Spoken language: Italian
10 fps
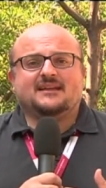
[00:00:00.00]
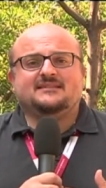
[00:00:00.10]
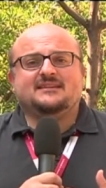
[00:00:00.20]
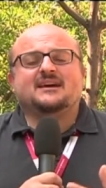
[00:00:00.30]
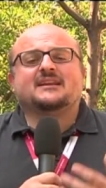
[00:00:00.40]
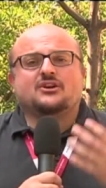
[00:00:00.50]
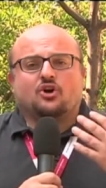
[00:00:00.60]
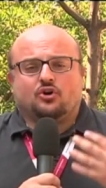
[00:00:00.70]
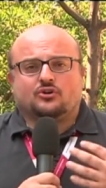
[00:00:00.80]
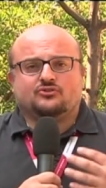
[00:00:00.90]
di
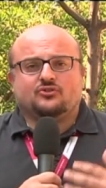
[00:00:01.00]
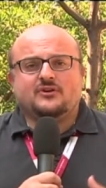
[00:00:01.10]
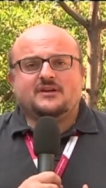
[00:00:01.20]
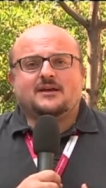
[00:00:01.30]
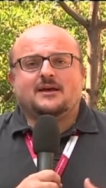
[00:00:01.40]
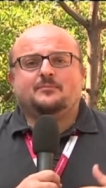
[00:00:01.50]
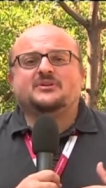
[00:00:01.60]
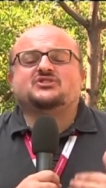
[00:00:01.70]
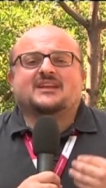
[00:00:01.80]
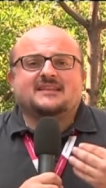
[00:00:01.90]
ricordo per
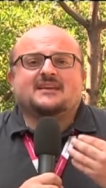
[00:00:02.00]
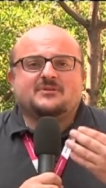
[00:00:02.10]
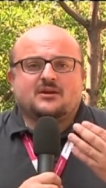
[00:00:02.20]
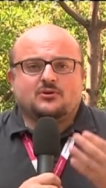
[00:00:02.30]
cercare di capire